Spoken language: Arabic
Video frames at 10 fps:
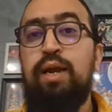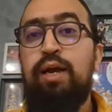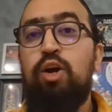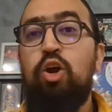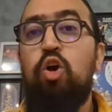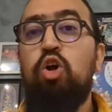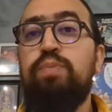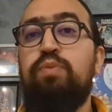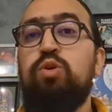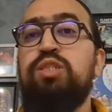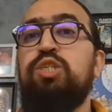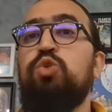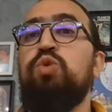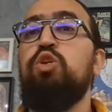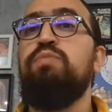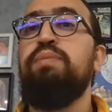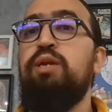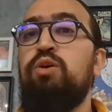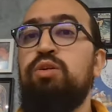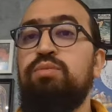لا غروند بروستيتوي دو
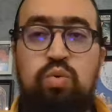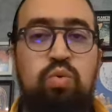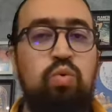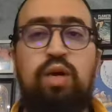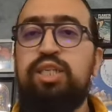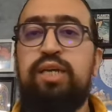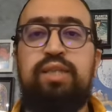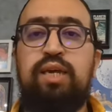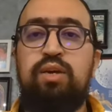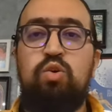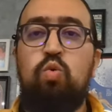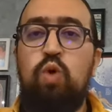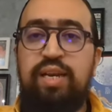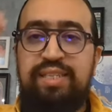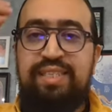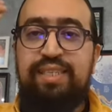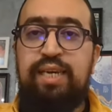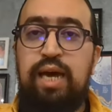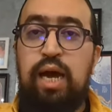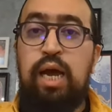بابيلون وكتعطي واحد
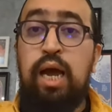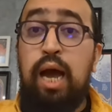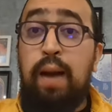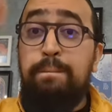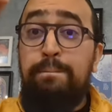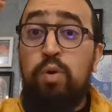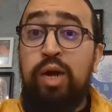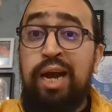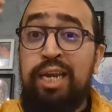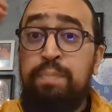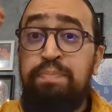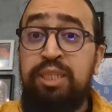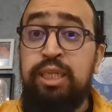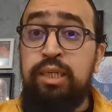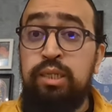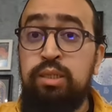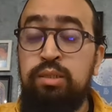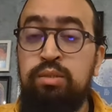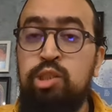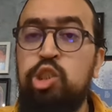السياق ابوكاليبتي
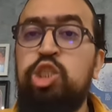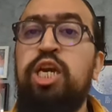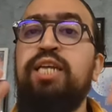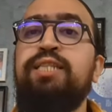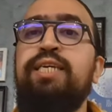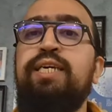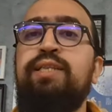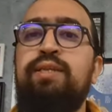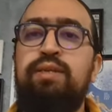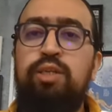شديد